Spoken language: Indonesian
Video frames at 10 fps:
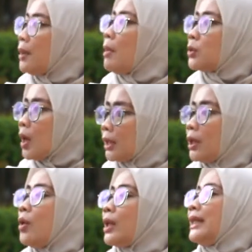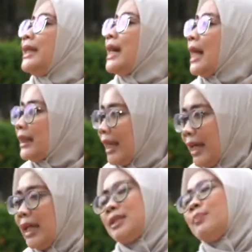dan masuk kategori
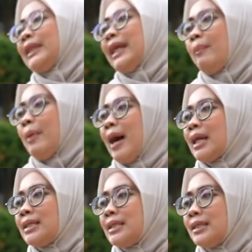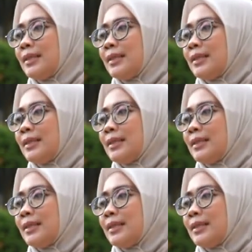3T. Seperti apa Pak Haris?